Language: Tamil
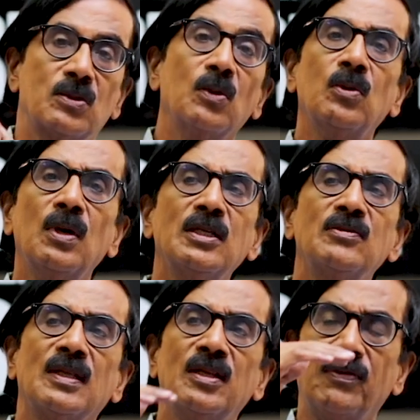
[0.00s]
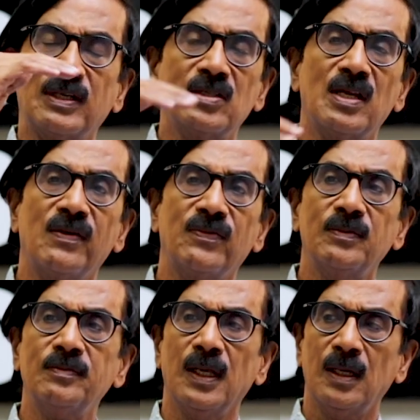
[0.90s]
சூரஜ் வந்து ஃபர்ஸ்ட்
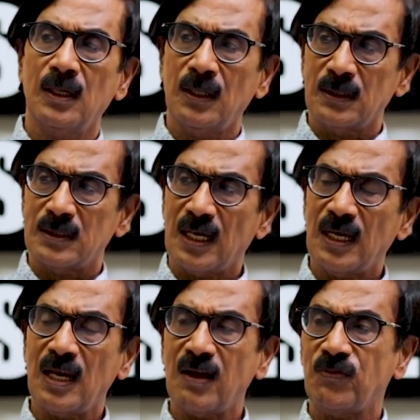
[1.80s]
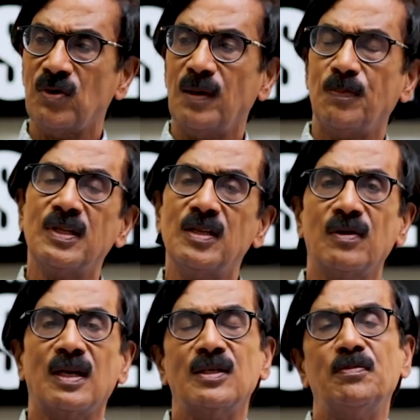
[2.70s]
ஹாஃபும் செகண்ட் ஹாஃப் ஃபுல்லாக
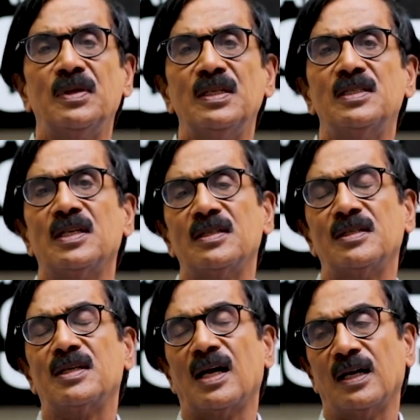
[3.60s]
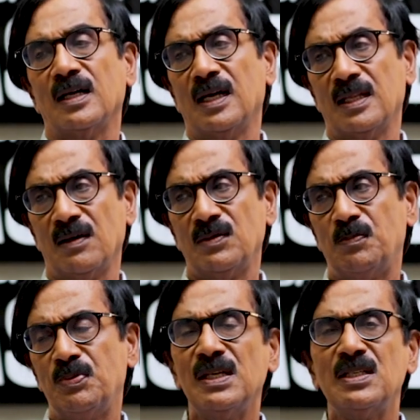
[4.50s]
பிருத்திவராஜ் பிரித்து எடுத்துக்கிட்டாங்க அதாவது
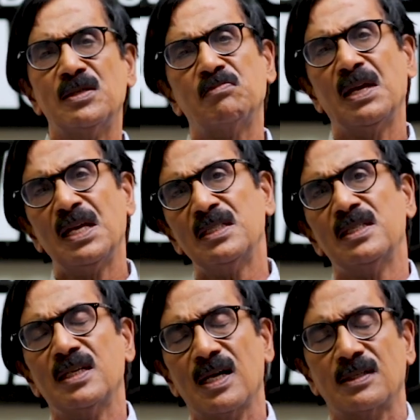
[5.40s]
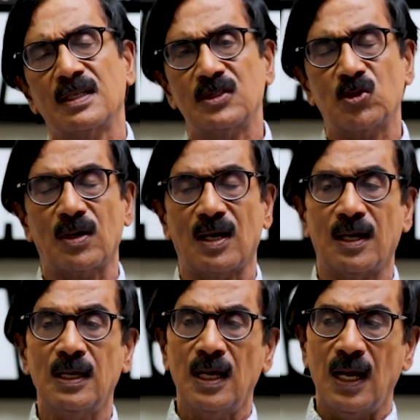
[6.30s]
பிரித்து மேய்ஞ்சிருக்காங்கன்னே
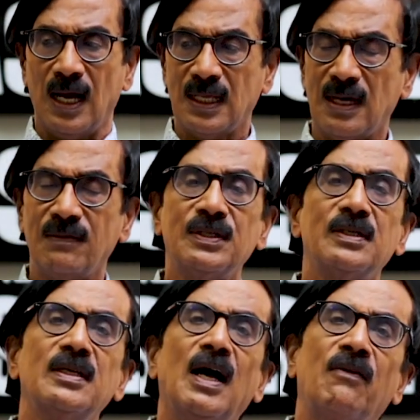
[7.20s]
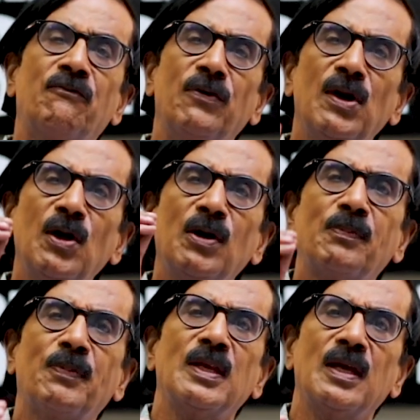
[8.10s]
சொல்லலாம் அதாவது அவ்வளோ
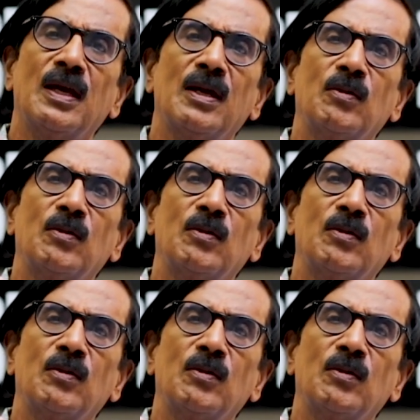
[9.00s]
பெரிய